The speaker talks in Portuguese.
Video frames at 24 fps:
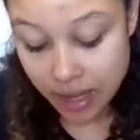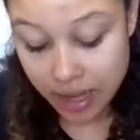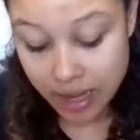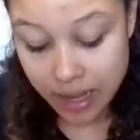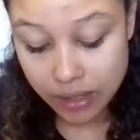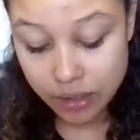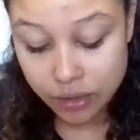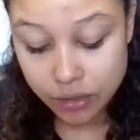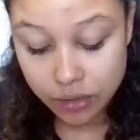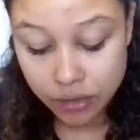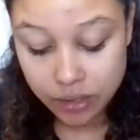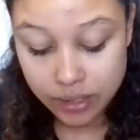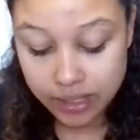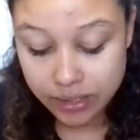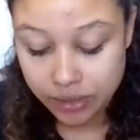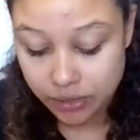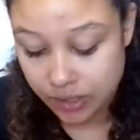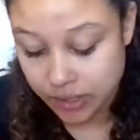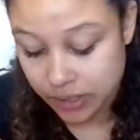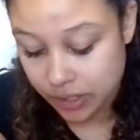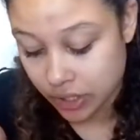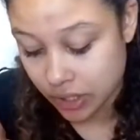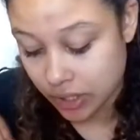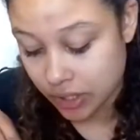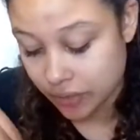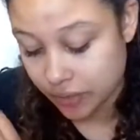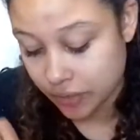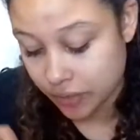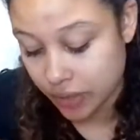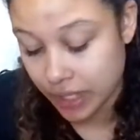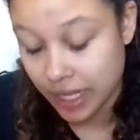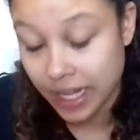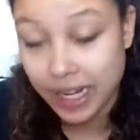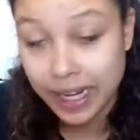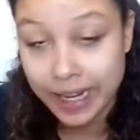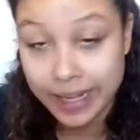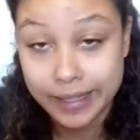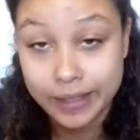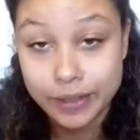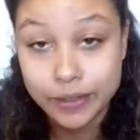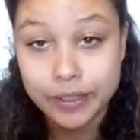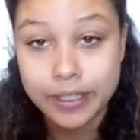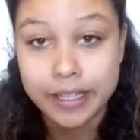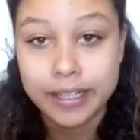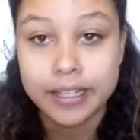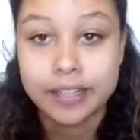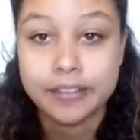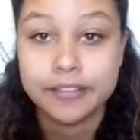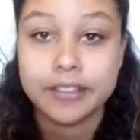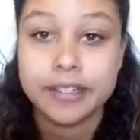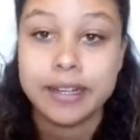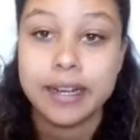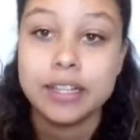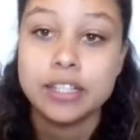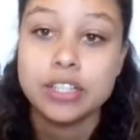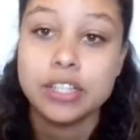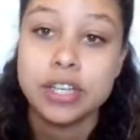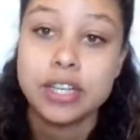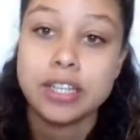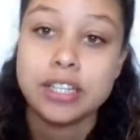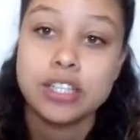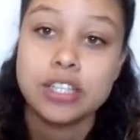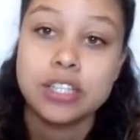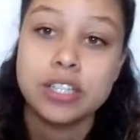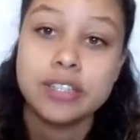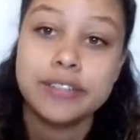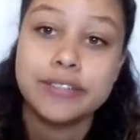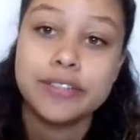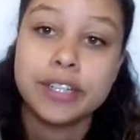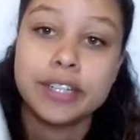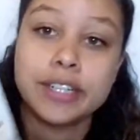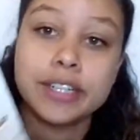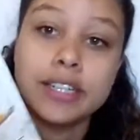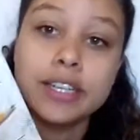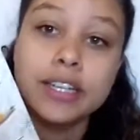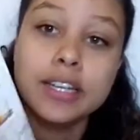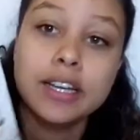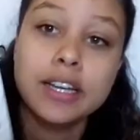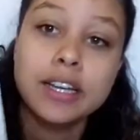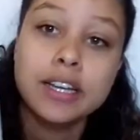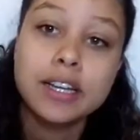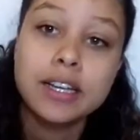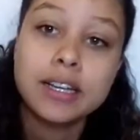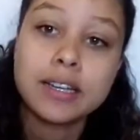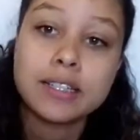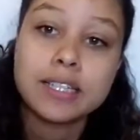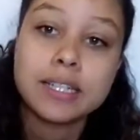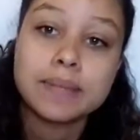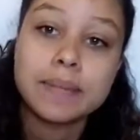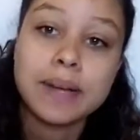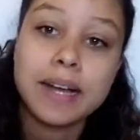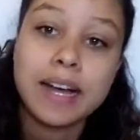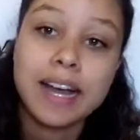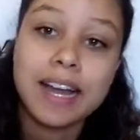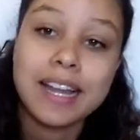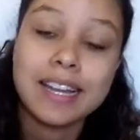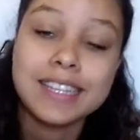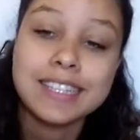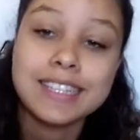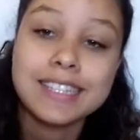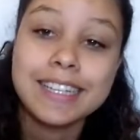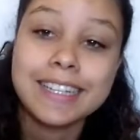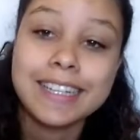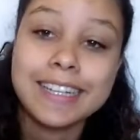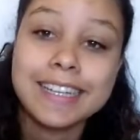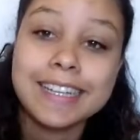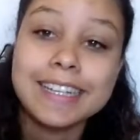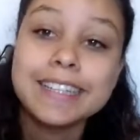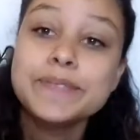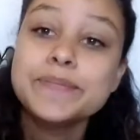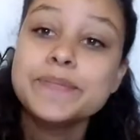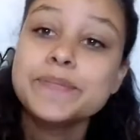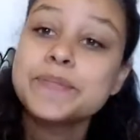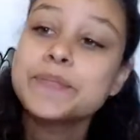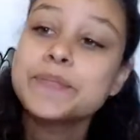Aí eu tô lendo este livro, relendo, né, na verdade, este livro aqui, chama A Ista Negra.